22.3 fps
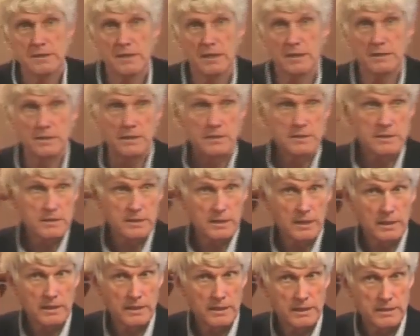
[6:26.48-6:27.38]
erinnern sich
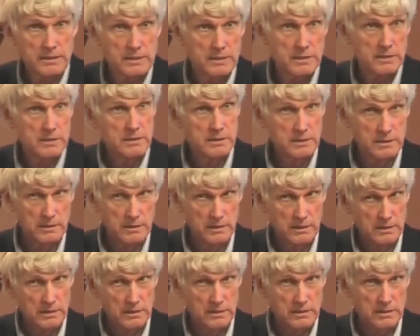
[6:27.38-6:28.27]
alle an den
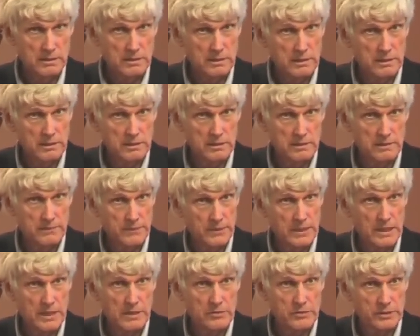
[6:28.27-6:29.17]
äh,
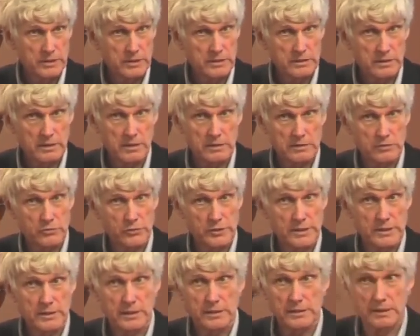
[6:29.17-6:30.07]
Hurrikan
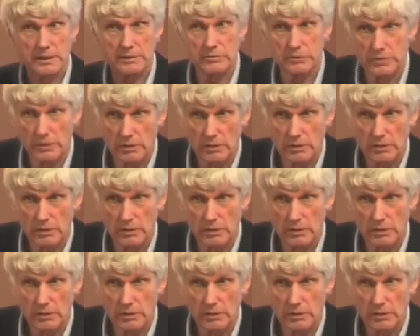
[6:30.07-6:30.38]
Katrina, der New